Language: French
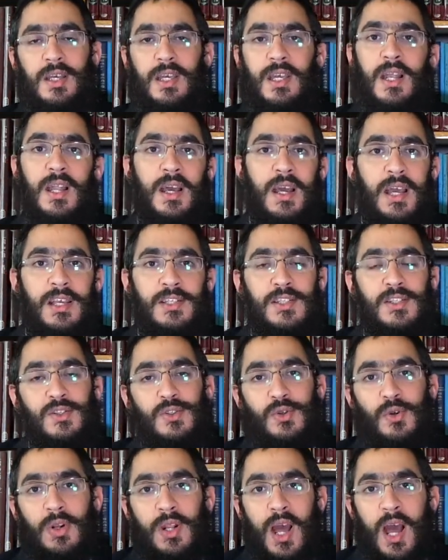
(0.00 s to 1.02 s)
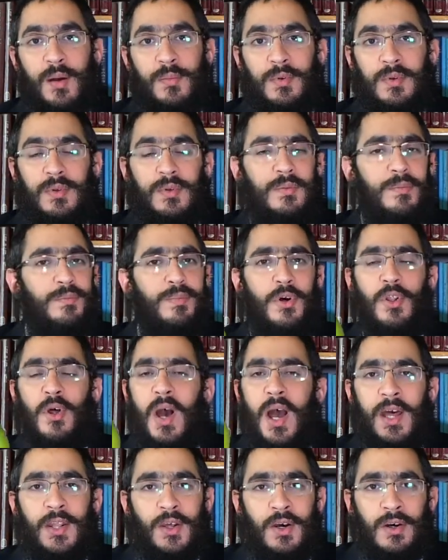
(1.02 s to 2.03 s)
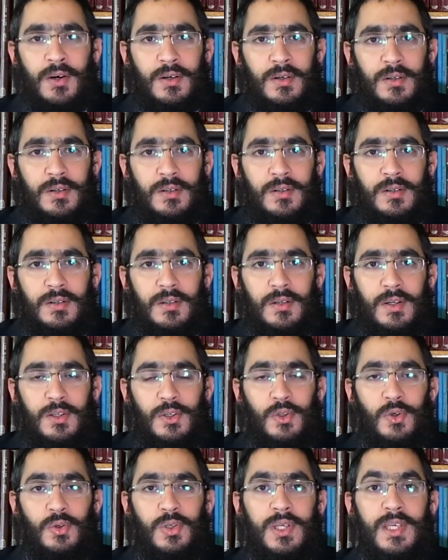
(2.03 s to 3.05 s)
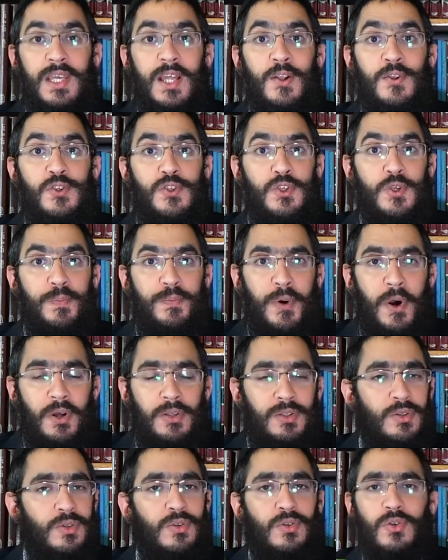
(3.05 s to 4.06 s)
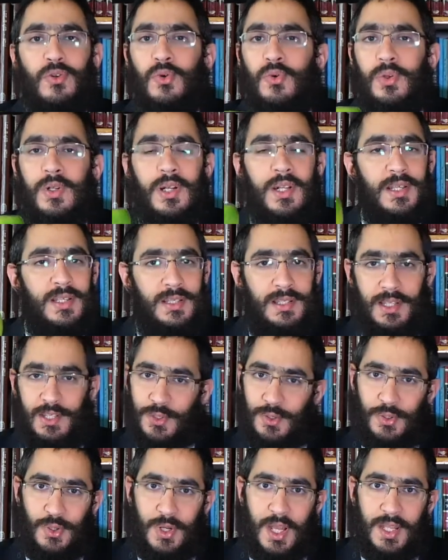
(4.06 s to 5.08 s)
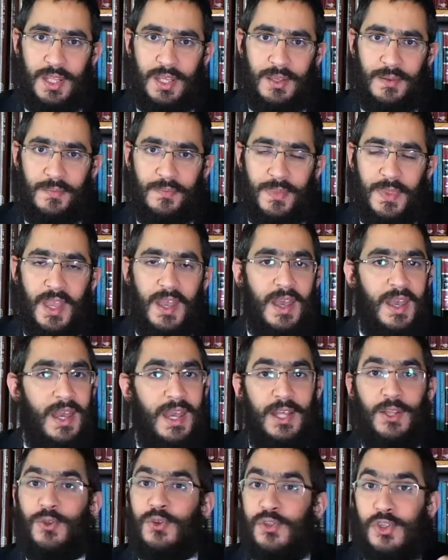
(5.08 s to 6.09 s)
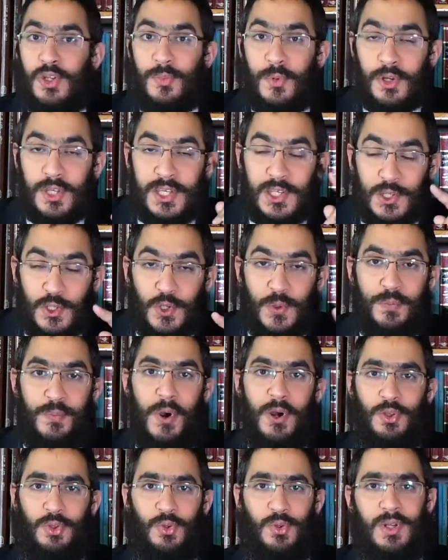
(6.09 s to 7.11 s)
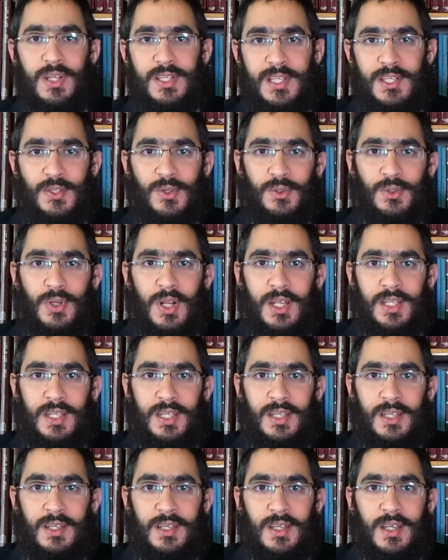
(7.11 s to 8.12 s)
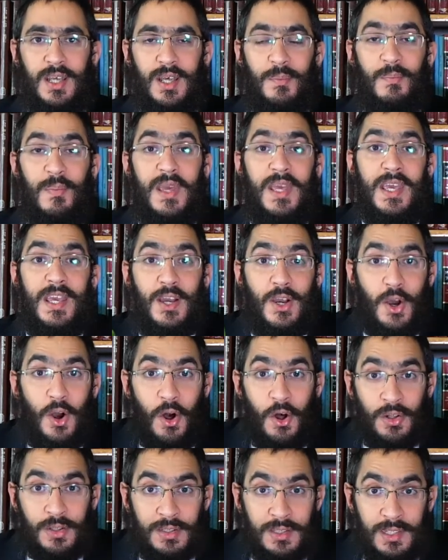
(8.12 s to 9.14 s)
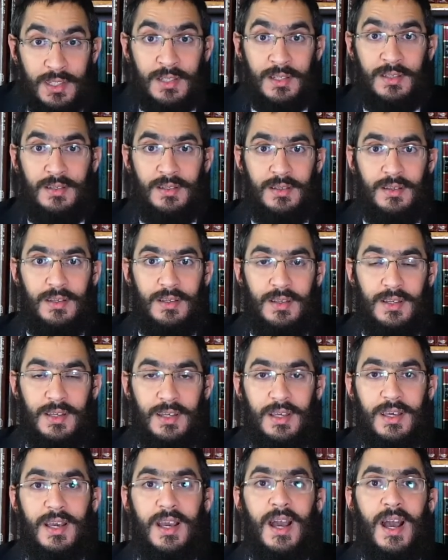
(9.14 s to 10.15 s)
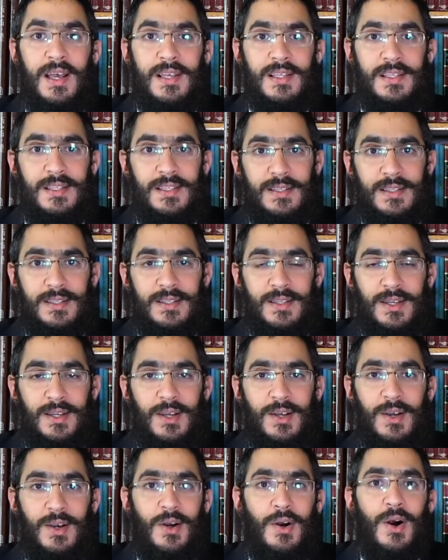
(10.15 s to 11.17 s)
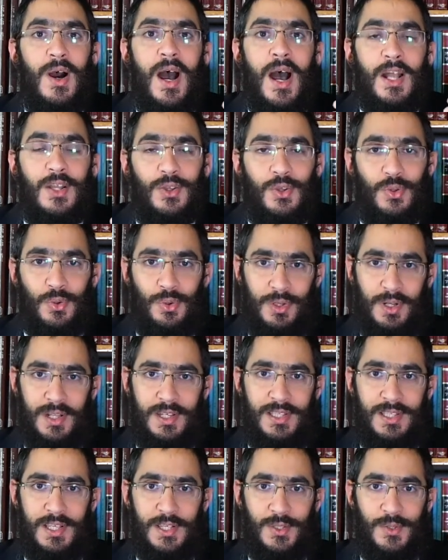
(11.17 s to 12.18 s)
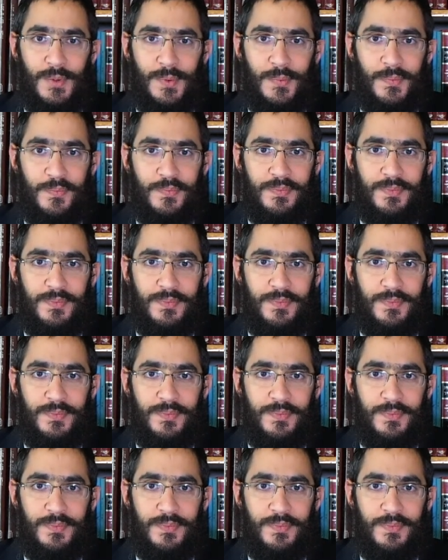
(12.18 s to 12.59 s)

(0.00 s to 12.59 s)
Il reste sur l'arbre pendant un an. Donc il supporte toutes les saisons de l'année. Et non seulement qu'il supporte toutes les saisons de l'année, mais il grandit grâce à toutes les saisons.